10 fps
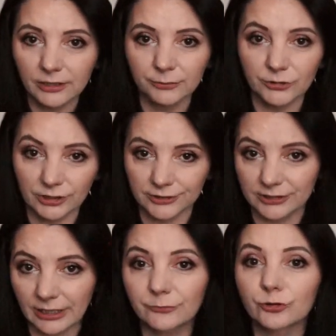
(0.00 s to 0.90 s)
i myślę, że
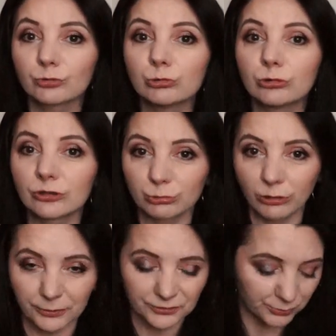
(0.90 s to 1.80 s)
tam to długo,
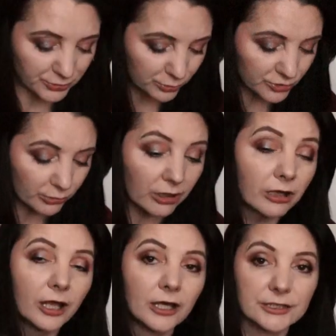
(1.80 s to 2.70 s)
długo będzie mi
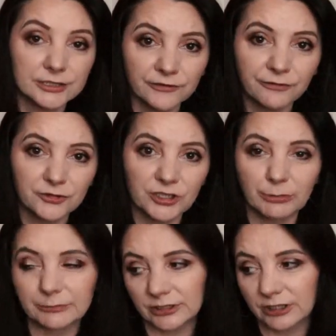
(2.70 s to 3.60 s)
służyło. Z
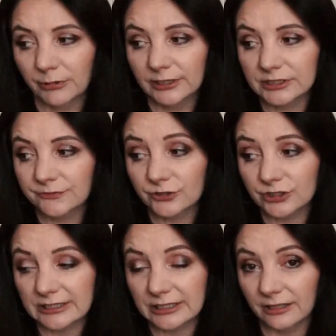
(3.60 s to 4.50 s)
Ifrosze mam takie maleństwo
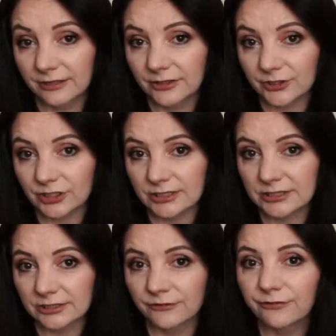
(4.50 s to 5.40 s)
jeszcze z kalendarza
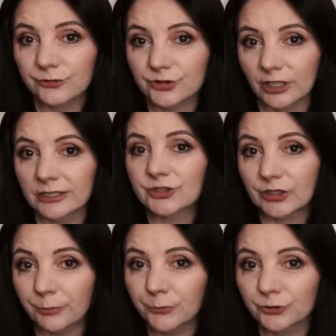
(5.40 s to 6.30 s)
z Ifrosze,
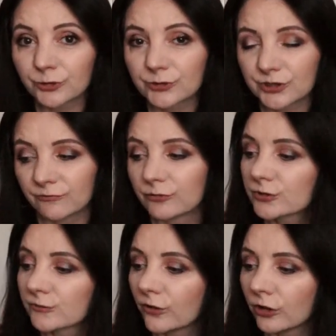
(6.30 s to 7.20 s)
szampon do mycia
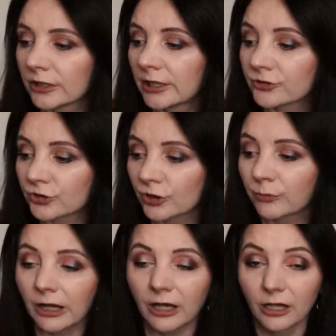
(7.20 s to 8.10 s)
włosów, olejek
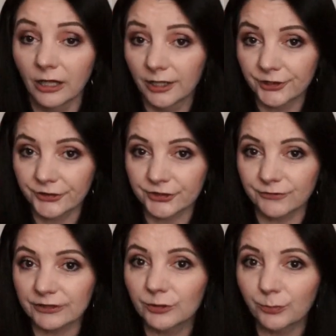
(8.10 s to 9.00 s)
żożoba, y,
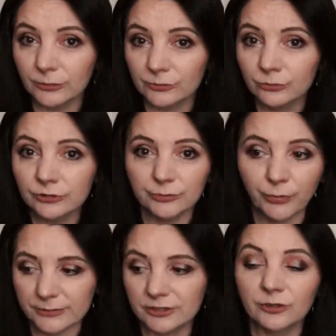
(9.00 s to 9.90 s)
świetny produkt,
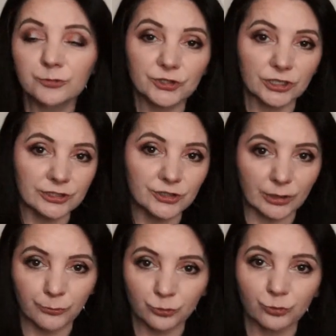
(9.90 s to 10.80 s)
bardzo dobrze się ten
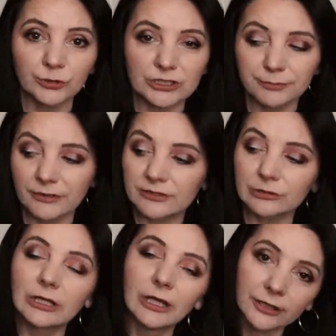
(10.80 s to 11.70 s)
szampon u mnie
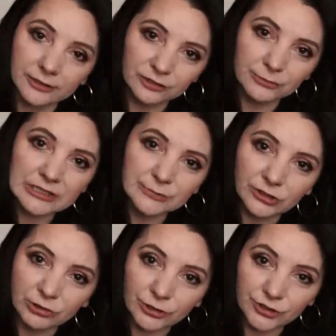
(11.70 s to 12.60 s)
sprawdzał, natomiast
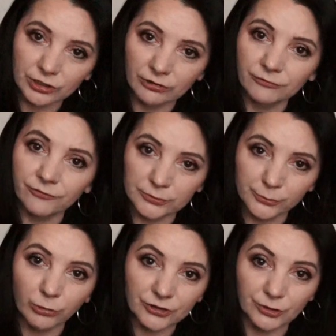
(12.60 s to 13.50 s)
zmieniła się
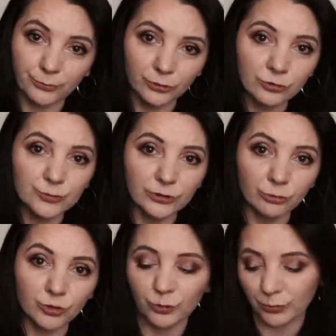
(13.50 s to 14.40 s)
formuła szamponu,
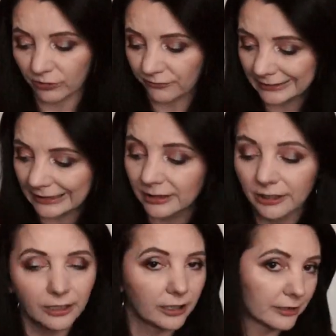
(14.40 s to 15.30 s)
zmieniło się opakowanie
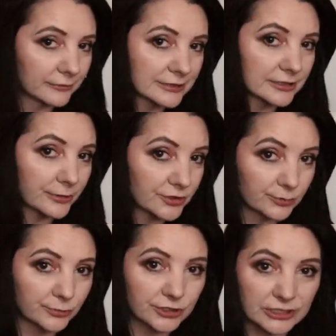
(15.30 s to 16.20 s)
więc
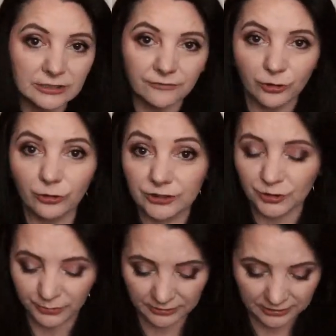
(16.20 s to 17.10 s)
zobaczymy, czy z nowego
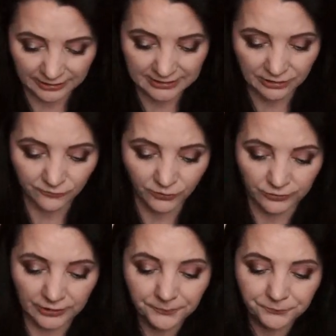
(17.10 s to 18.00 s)
też będę tak
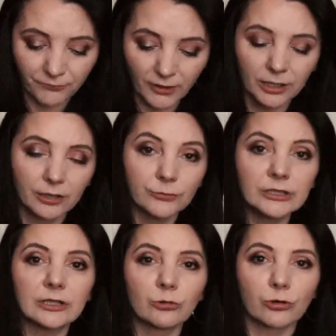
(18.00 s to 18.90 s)
zadowolona.
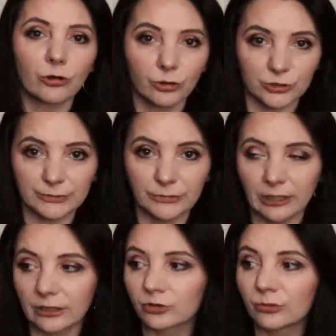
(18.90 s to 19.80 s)
Mydełko
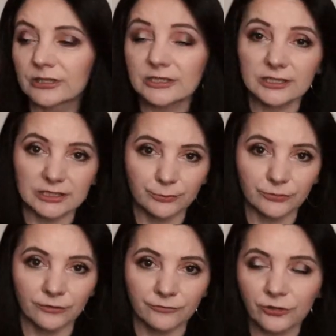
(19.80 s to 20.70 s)
Kosmia, które jest
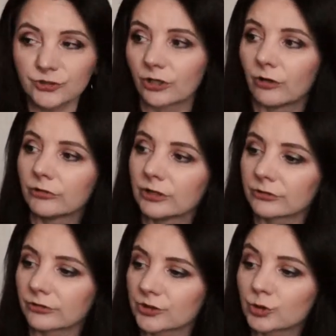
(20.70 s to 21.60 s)
dostępne w Oszą
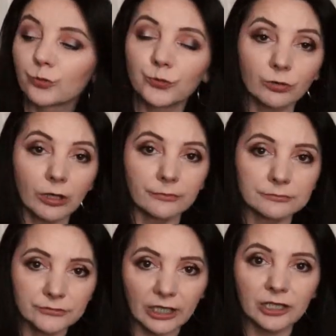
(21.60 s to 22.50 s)
i to też
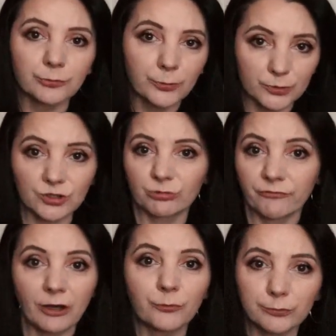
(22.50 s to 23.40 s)
kupiłam tak, bo
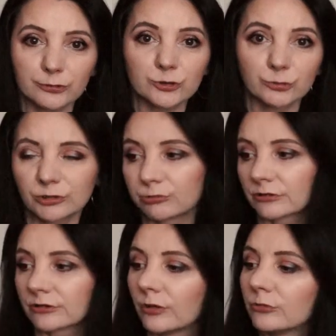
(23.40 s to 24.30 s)
potrzebowałam po prostu
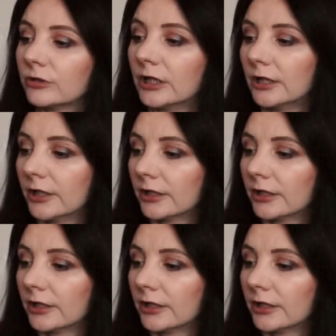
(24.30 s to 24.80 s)
mydło do domu